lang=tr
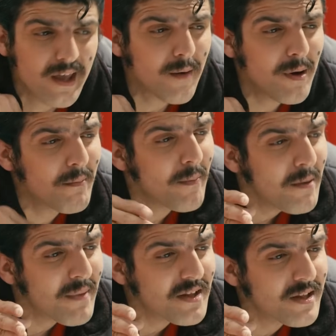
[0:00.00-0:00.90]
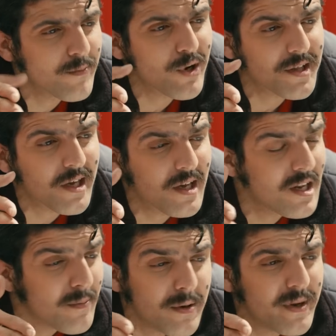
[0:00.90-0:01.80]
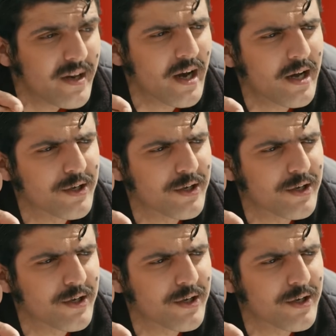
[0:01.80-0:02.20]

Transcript: Ya ben Mabel Matiz'le Murat Kikili'yi birbirine